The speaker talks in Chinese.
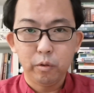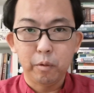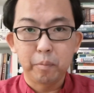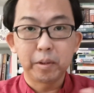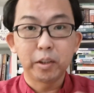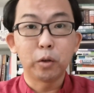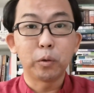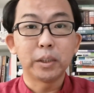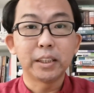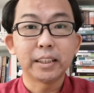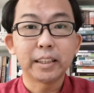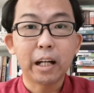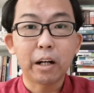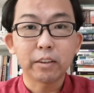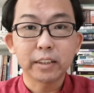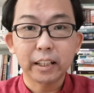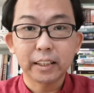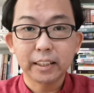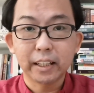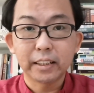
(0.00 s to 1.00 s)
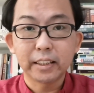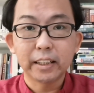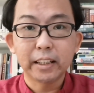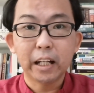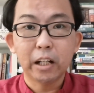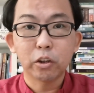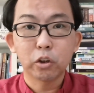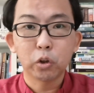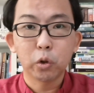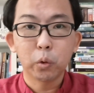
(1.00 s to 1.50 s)
我们都知道，在圣经
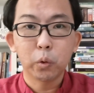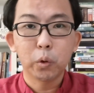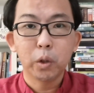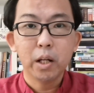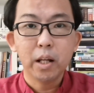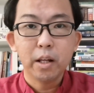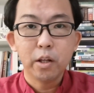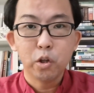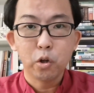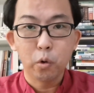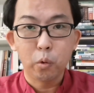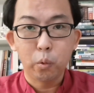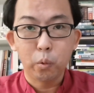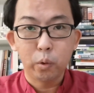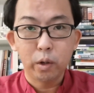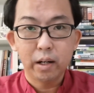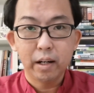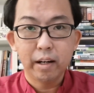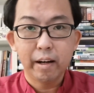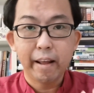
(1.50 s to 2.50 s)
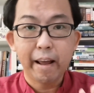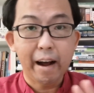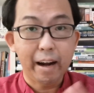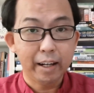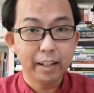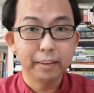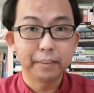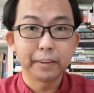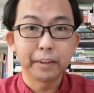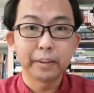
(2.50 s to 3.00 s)
当中有两
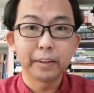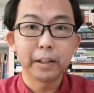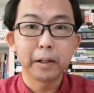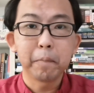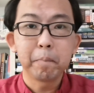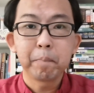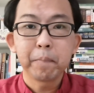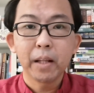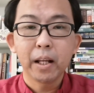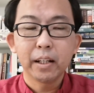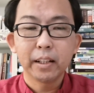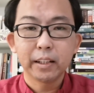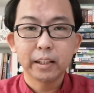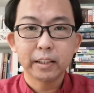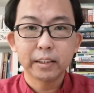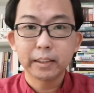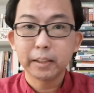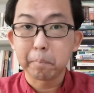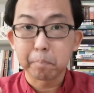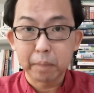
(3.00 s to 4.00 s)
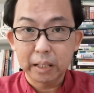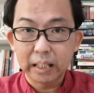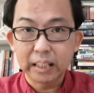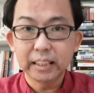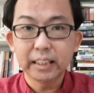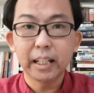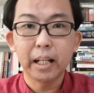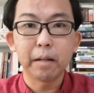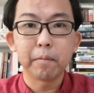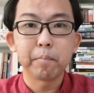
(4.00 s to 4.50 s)
个人呢，很明
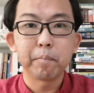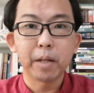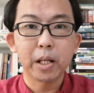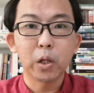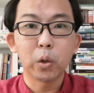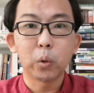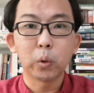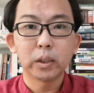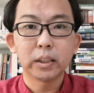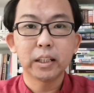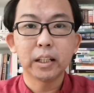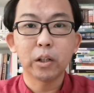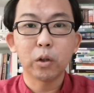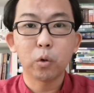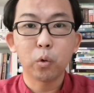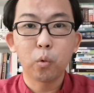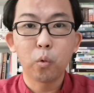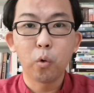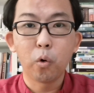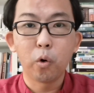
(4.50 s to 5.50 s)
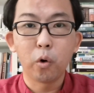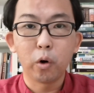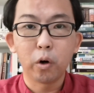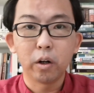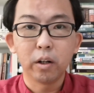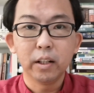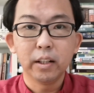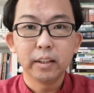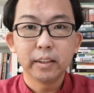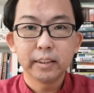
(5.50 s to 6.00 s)
显没有经
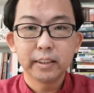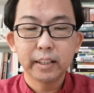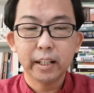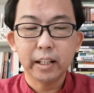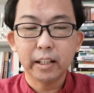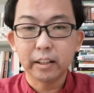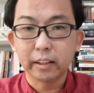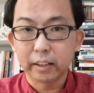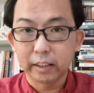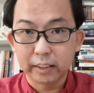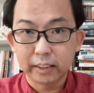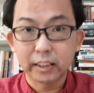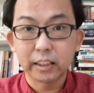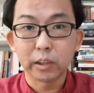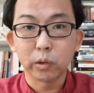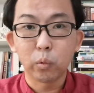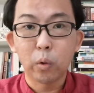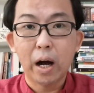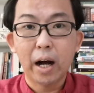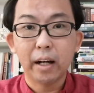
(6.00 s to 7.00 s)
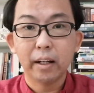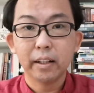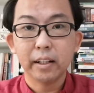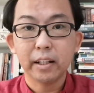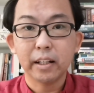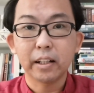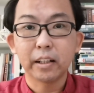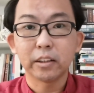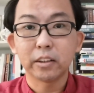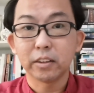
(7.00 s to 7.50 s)
过这个的死亡。
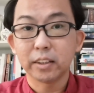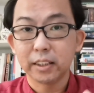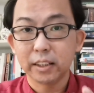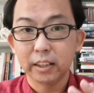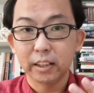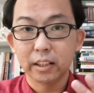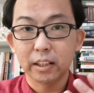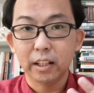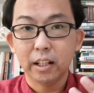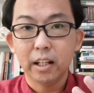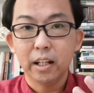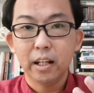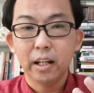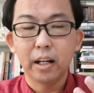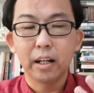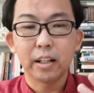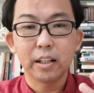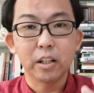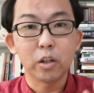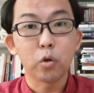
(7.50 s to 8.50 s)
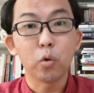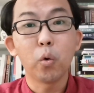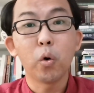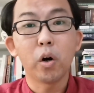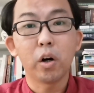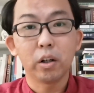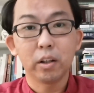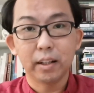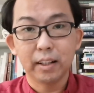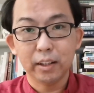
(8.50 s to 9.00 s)
一个就是呃以
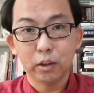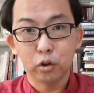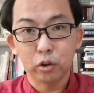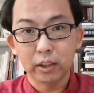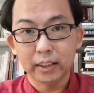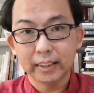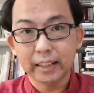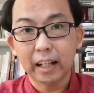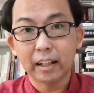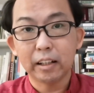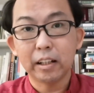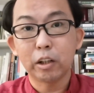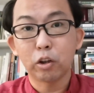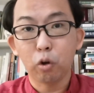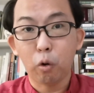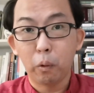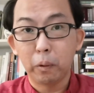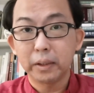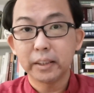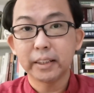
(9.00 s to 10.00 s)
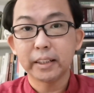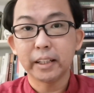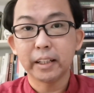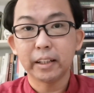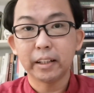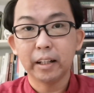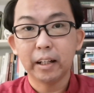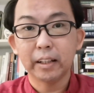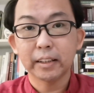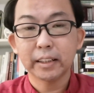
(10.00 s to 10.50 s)
诺啊，与上帝同
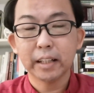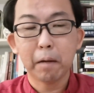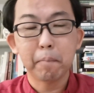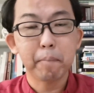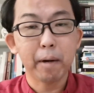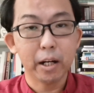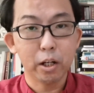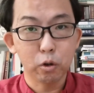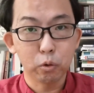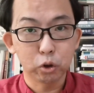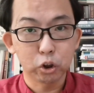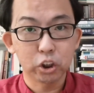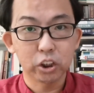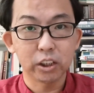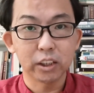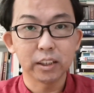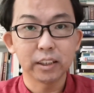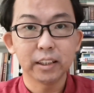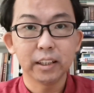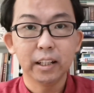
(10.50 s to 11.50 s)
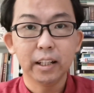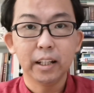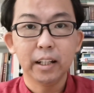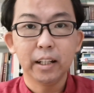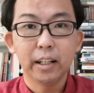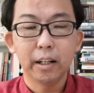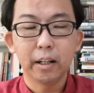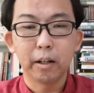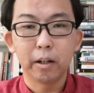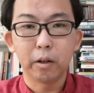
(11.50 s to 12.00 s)
行啊，三百六十
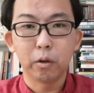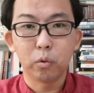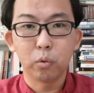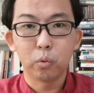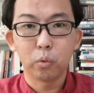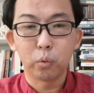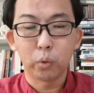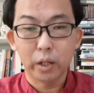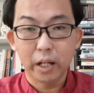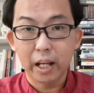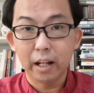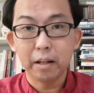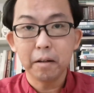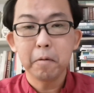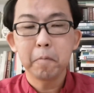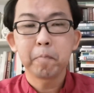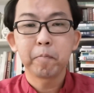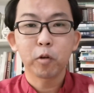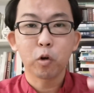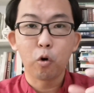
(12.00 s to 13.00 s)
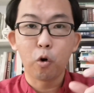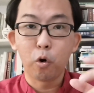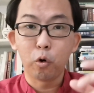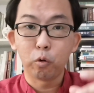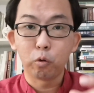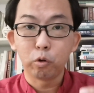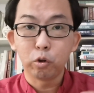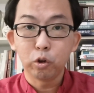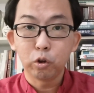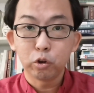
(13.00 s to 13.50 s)
呃五年过
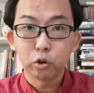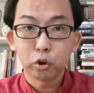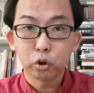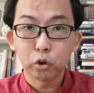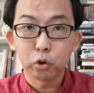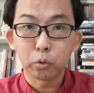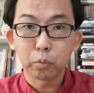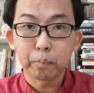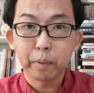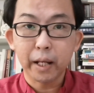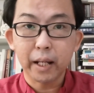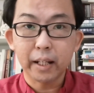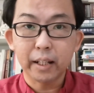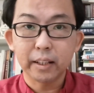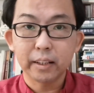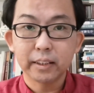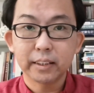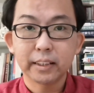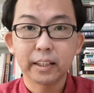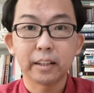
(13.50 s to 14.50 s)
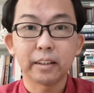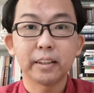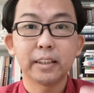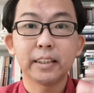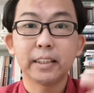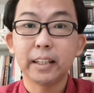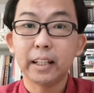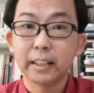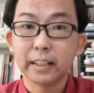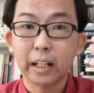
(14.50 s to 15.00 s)
后就被神
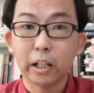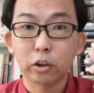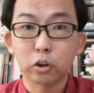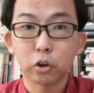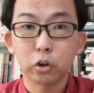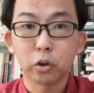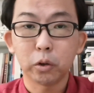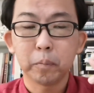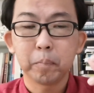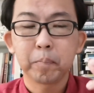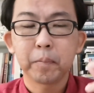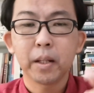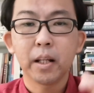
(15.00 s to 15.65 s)
接上去。